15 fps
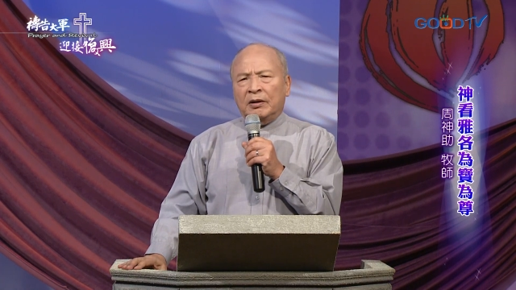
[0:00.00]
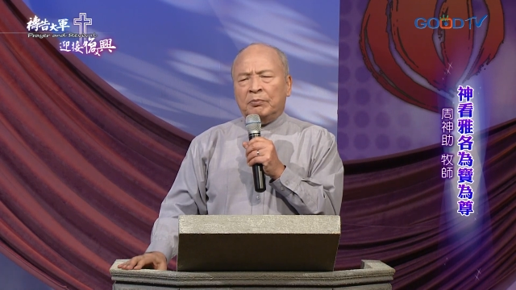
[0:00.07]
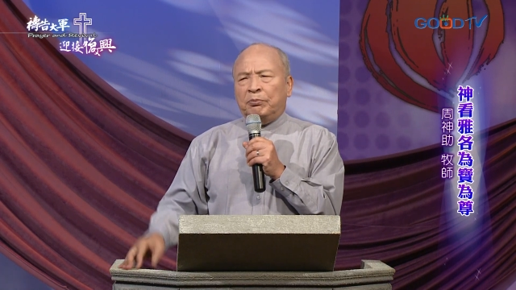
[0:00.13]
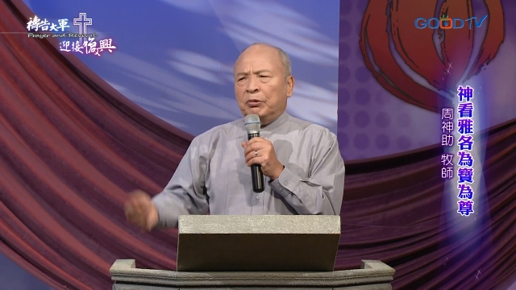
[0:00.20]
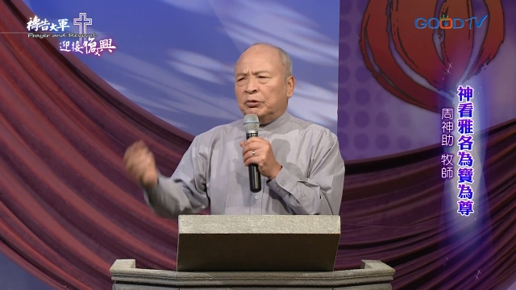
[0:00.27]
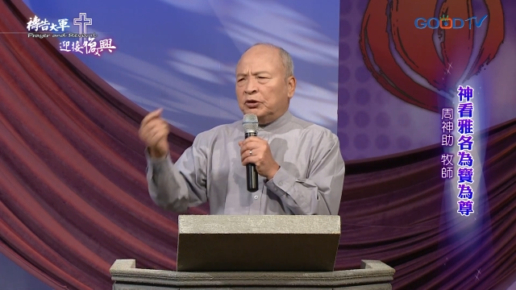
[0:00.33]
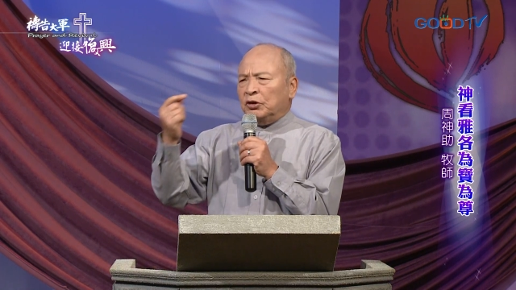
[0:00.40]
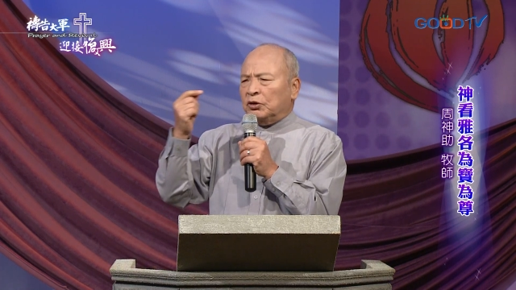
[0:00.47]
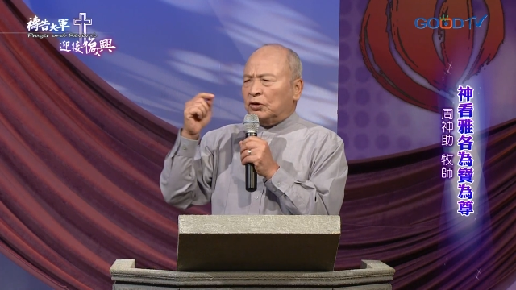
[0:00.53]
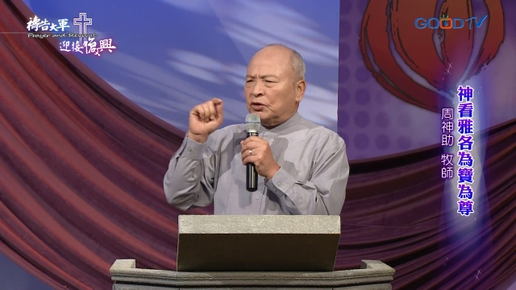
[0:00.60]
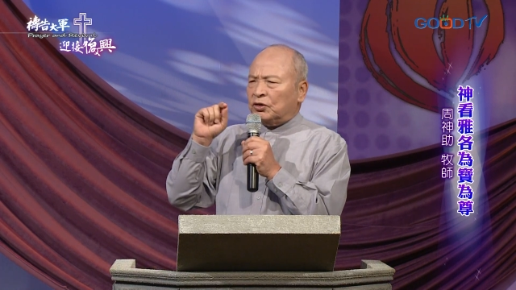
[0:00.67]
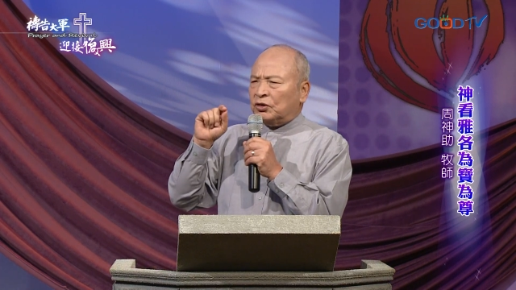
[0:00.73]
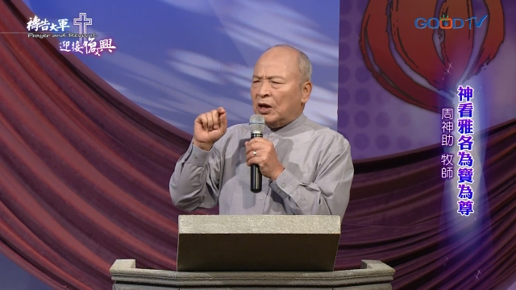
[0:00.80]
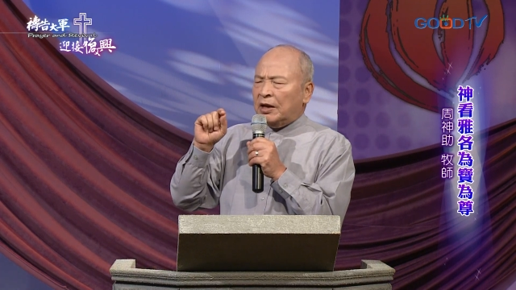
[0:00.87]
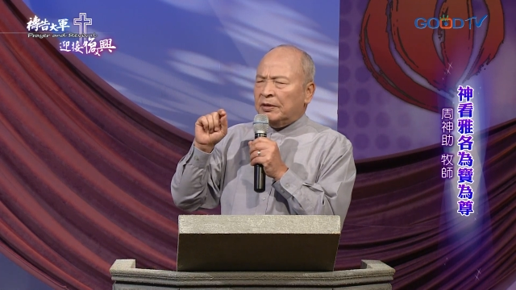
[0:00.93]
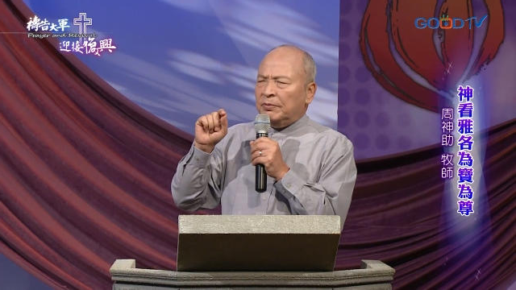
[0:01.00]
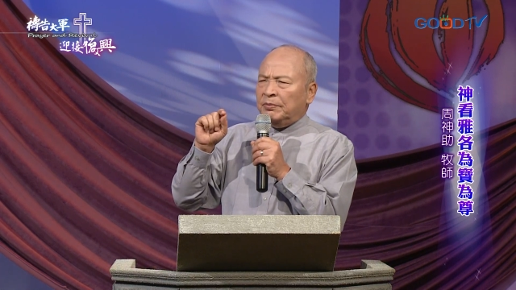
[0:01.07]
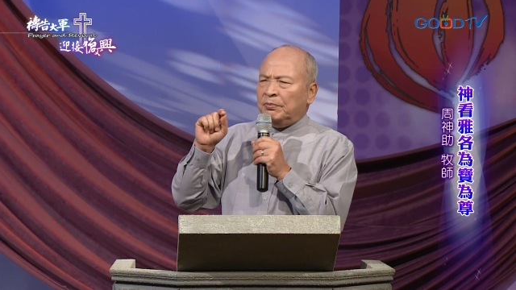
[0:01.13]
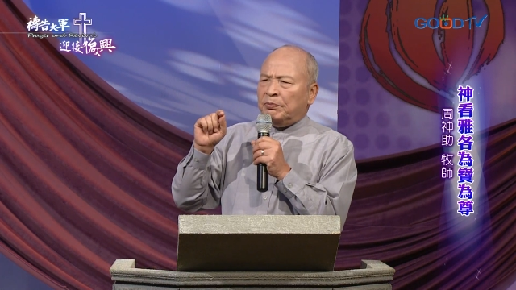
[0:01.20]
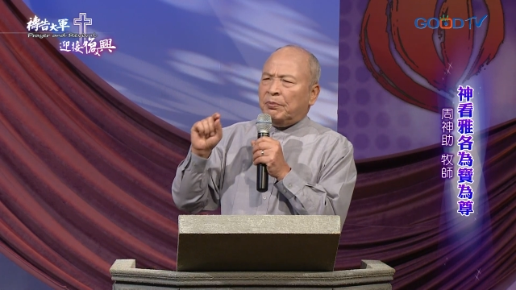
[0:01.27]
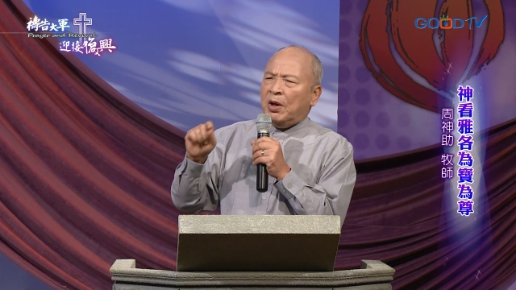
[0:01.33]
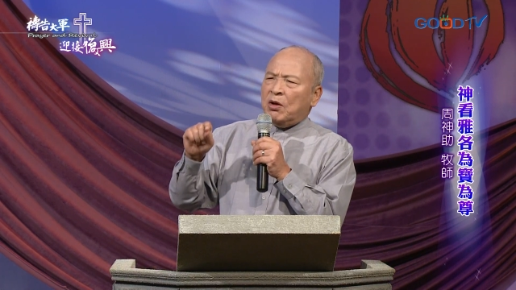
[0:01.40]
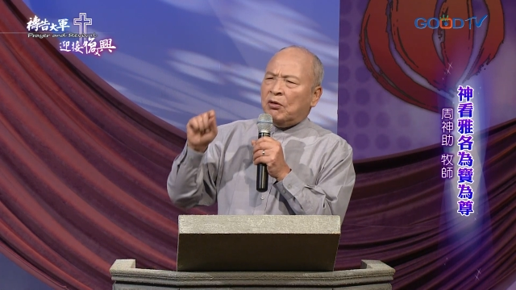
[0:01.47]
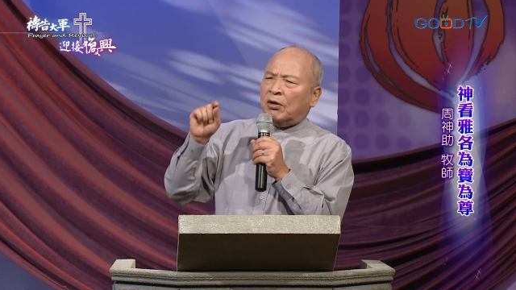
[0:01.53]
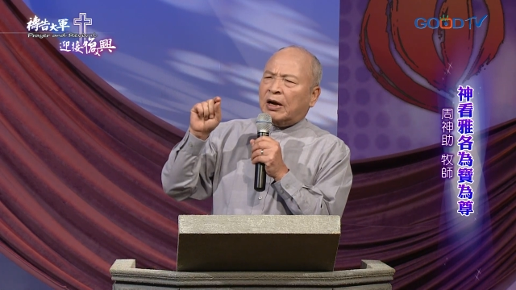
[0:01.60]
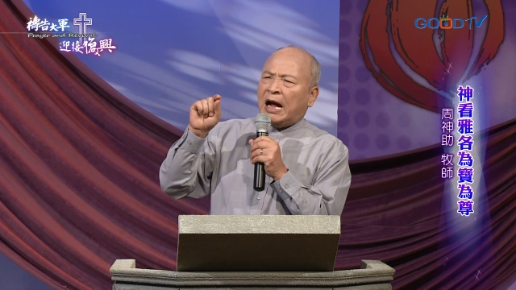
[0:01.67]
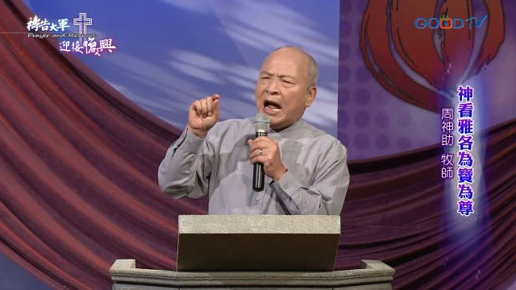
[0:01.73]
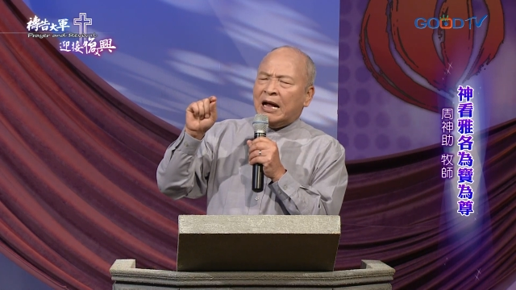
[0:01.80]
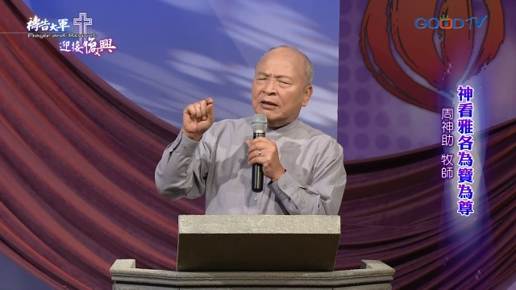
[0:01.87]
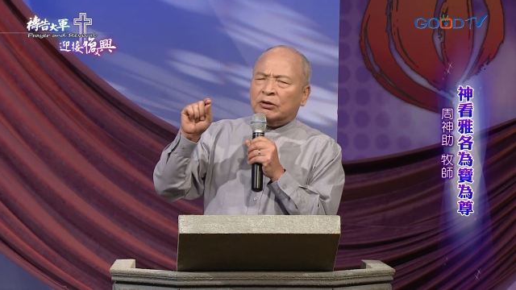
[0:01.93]
不是神没有
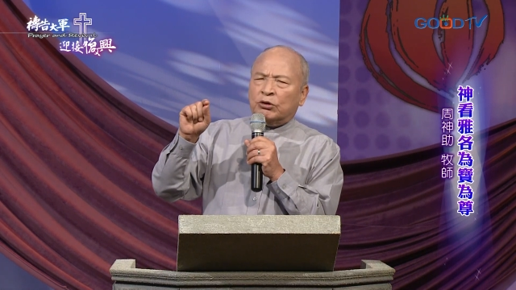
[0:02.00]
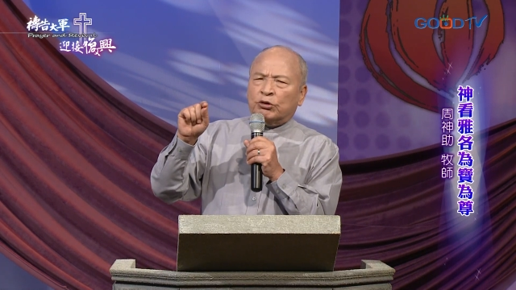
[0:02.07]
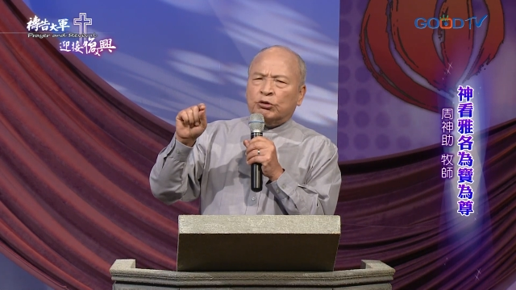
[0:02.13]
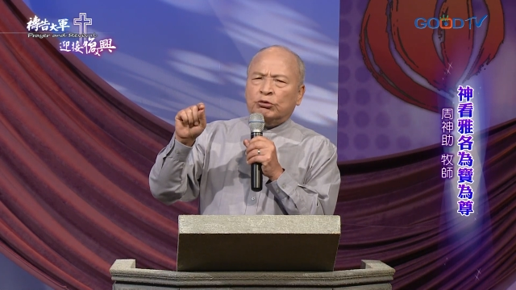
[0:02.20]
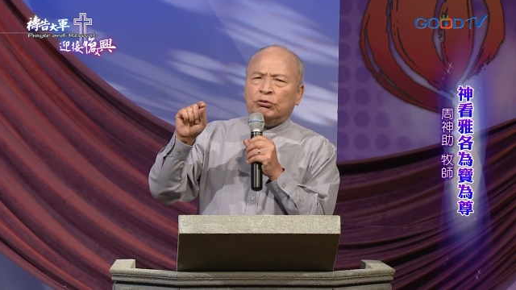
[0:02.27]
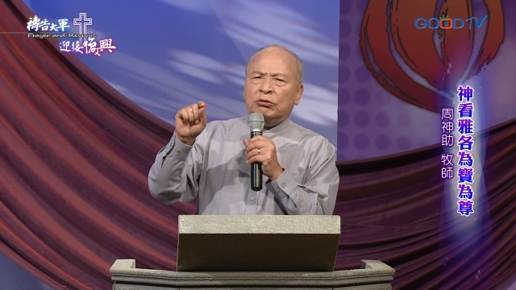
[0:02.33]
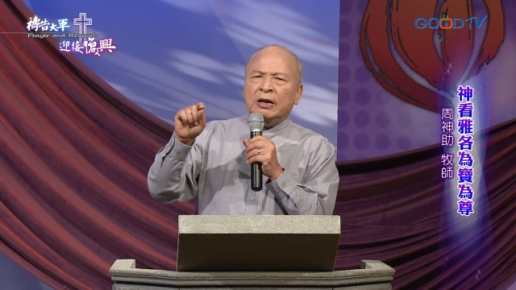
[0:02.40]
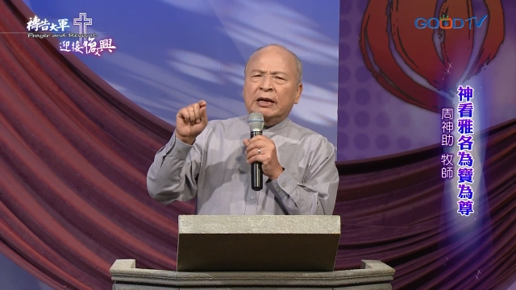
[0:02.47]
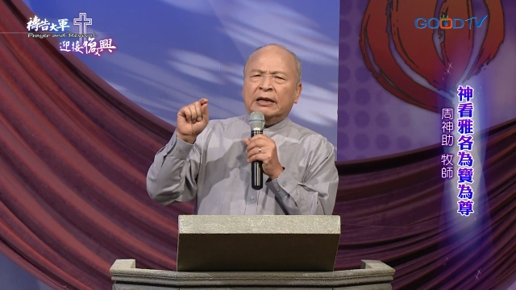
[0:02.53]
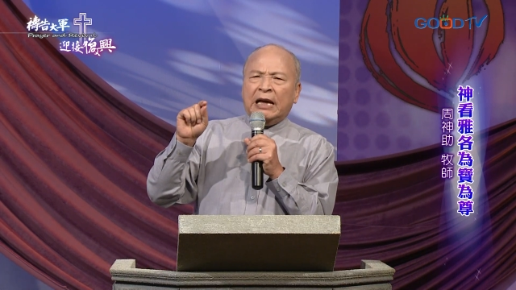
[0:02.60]
看出